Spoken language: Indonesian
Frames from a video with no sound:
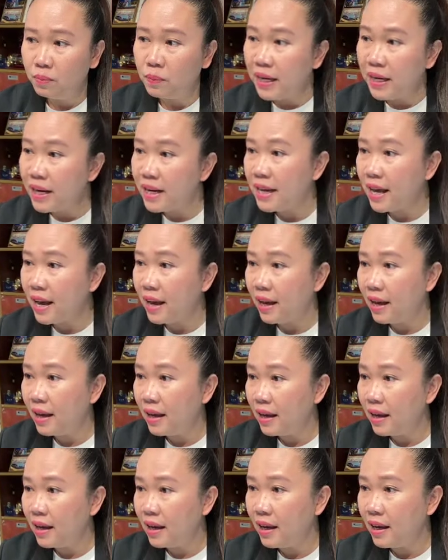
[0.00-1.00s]
Bener nggak?
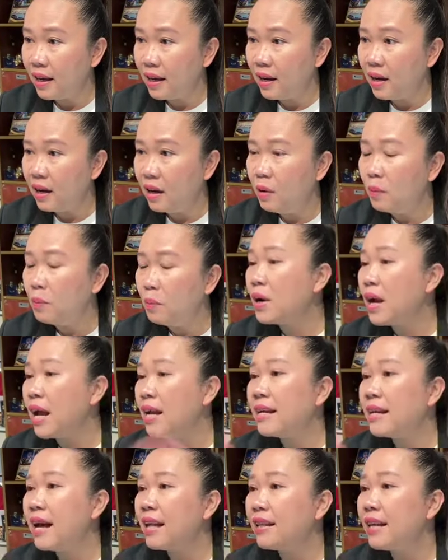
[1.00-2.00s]

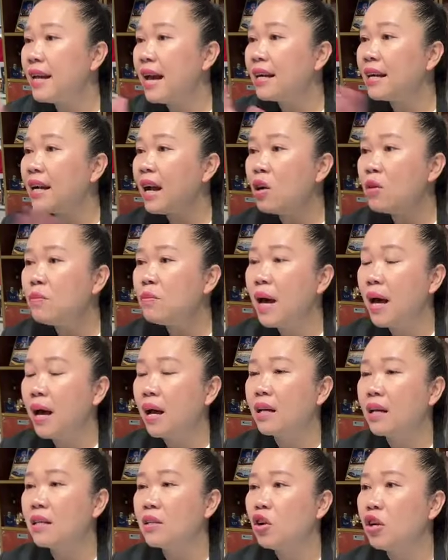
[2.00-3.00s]
Bukan ganti account mbak,
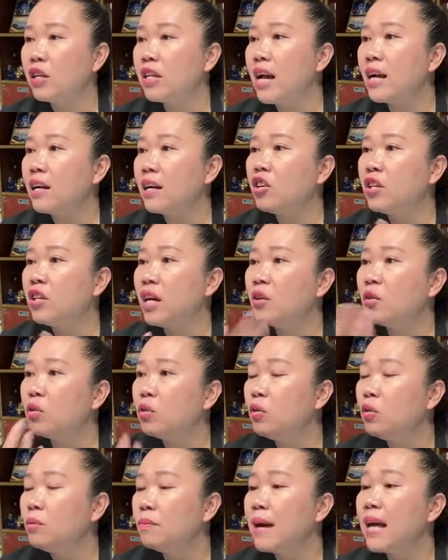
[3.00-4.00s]
soalnya account yang
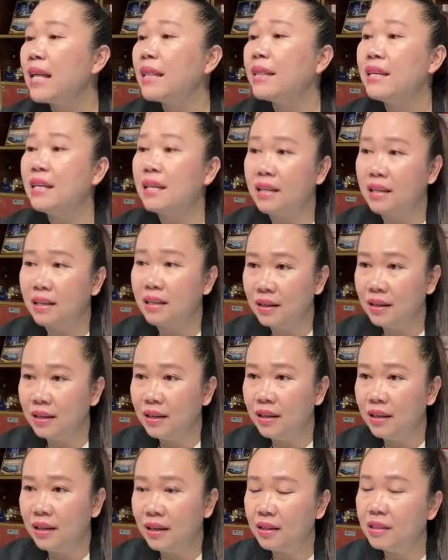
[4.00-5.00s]
dulu mati,
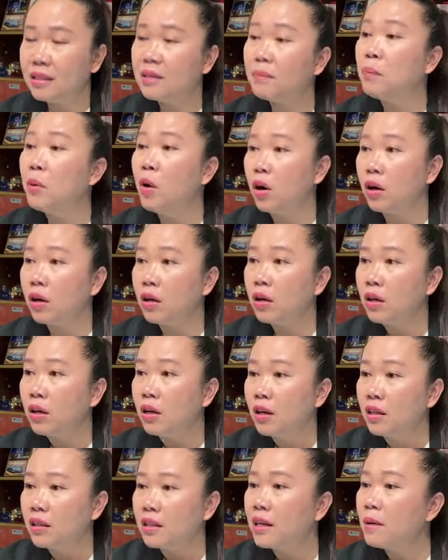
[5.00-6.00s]
jebol.
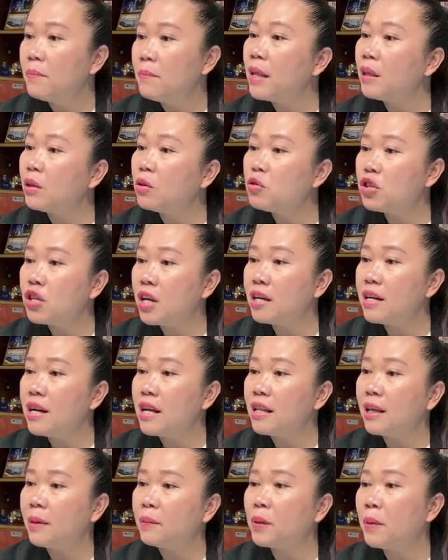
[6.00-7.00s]
Jadi bantu share
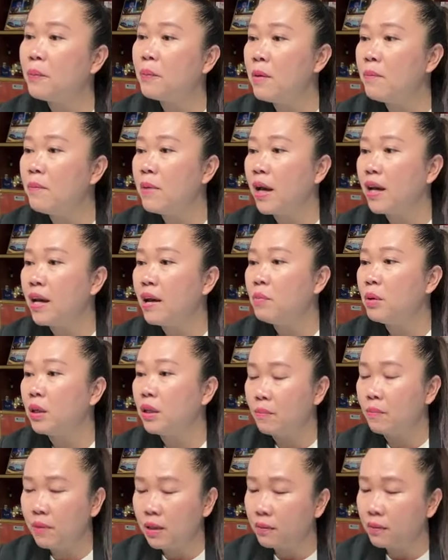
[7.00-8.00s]
dan tap-tap ya Mbak ya
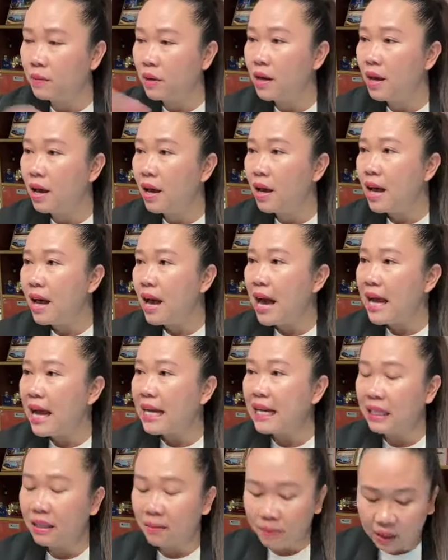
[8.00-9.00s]
buat teman-teman
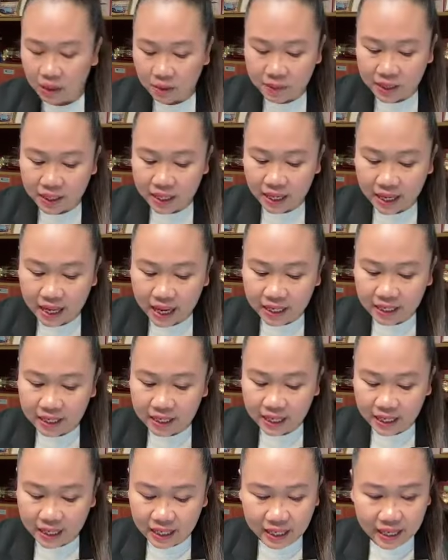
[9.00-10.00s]
agar teman-teman yang lain
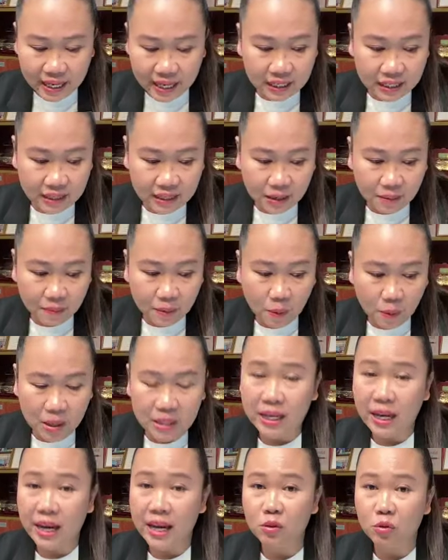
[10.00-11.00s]
nih ngelihat uh, bahwa
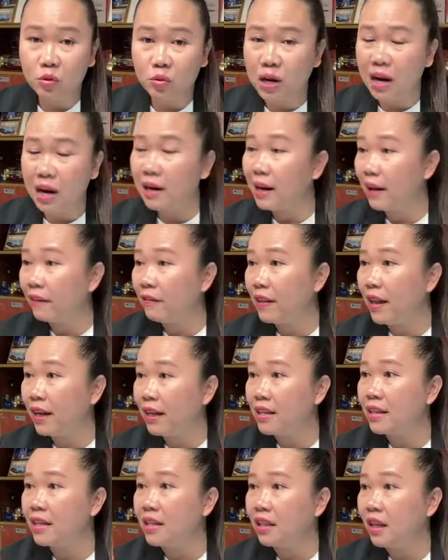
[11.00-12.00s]
saya sudah live
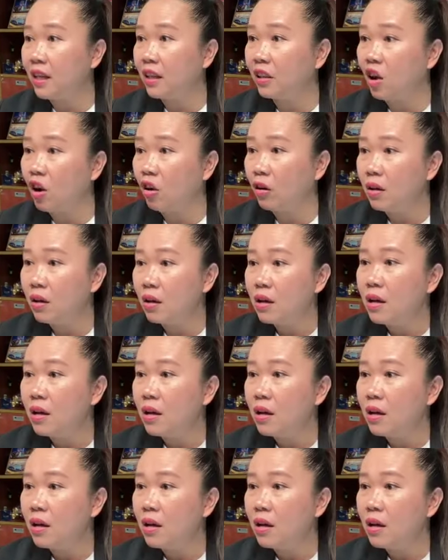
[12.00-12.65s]
lagi di TikTok.